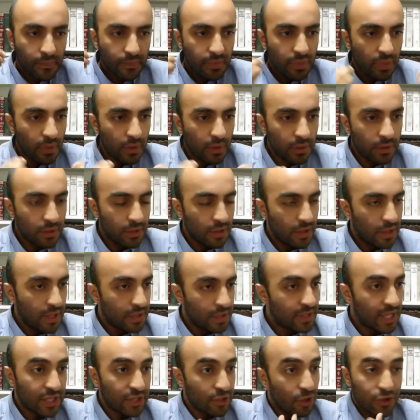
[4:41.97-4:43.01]
por qué querés
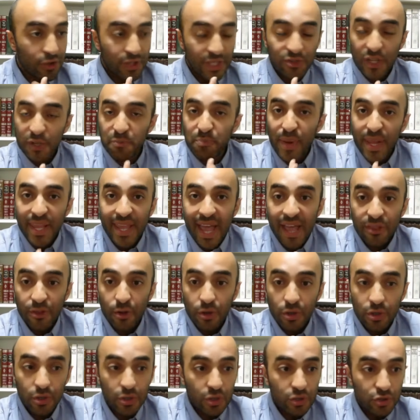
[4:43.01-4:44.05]
ocultar? no, te estoy
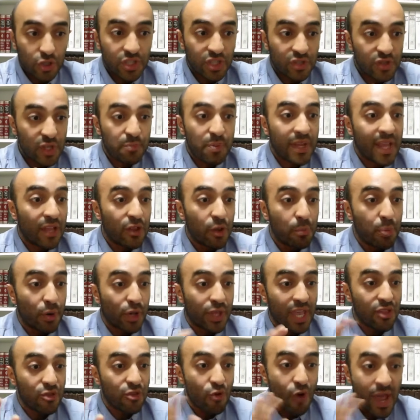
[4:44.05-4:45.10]
explicando. Yo te estoy explicando
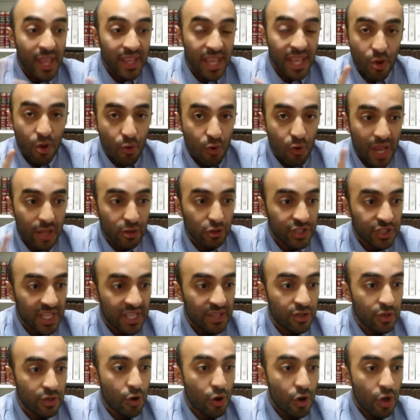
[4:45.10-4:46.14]
porque no hay ningún
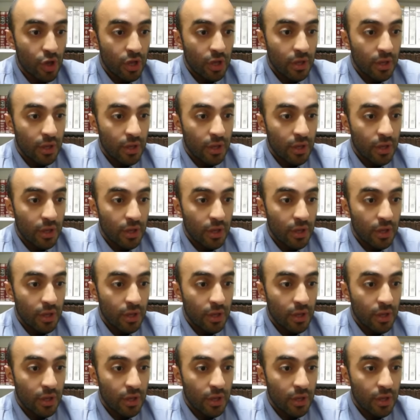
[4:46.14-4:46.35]
genocidio.